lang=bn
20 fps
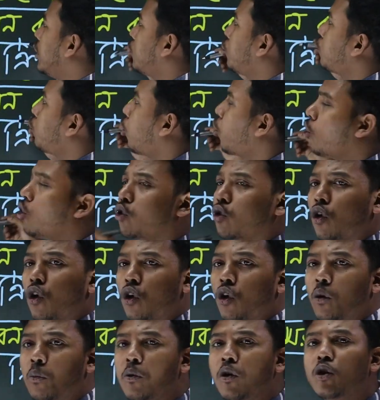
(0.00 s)
যে স্মরণ
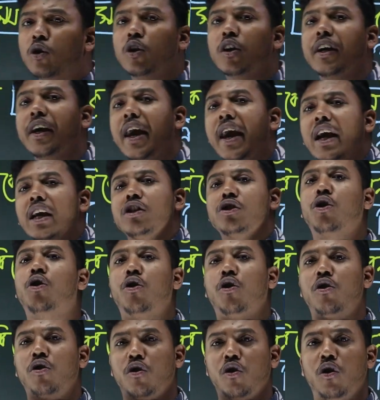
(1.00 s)
করলো মূলত কে
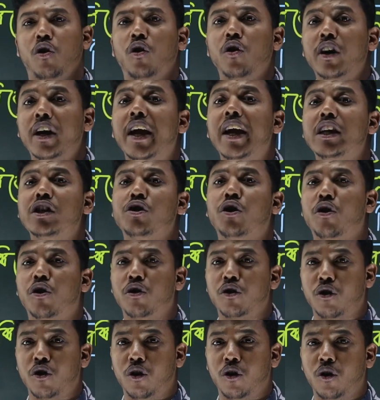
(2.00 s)
স্মরণ করলো কে স্মরণ
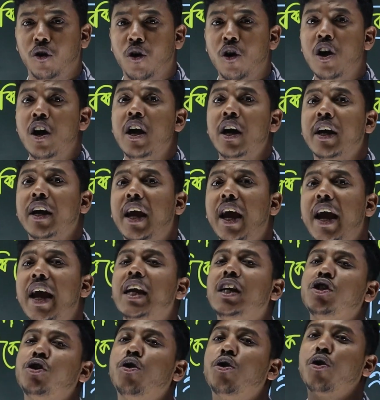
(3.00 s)
করলো কে
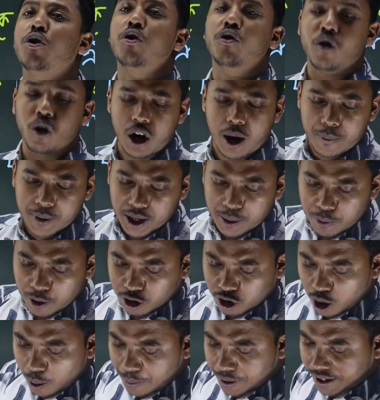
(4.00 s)
স্মরণ করলো আমাকে
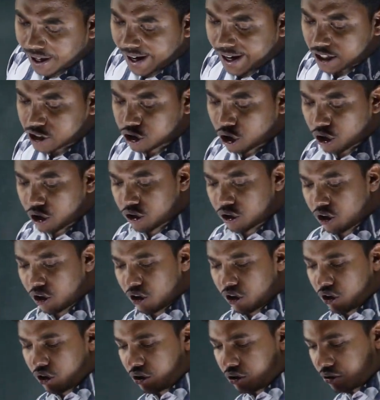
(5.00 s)
বলতে হবে কে স্মরণ
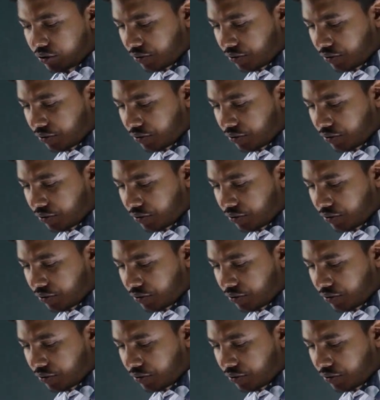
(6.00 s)
করলো